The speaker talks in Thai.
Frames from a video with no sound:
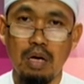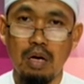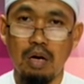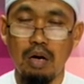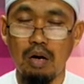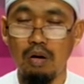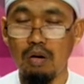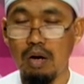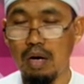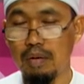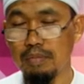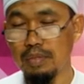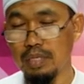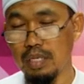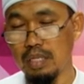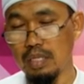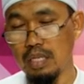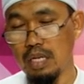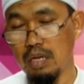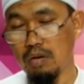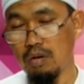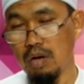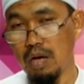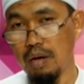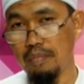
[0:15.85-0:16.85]
ขอความสัน
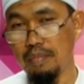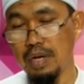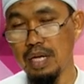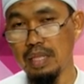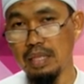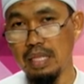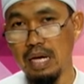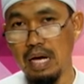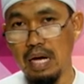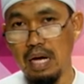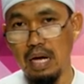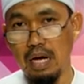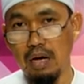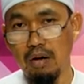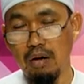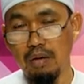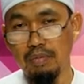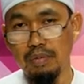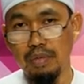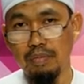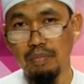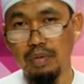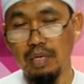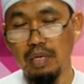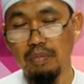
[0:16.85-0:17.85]
ติความเมตตาความ
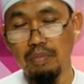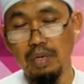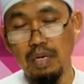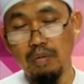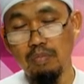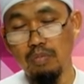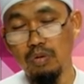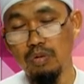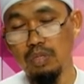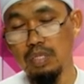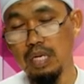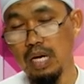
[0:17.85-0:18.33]
จำเริญเพิ่มพูน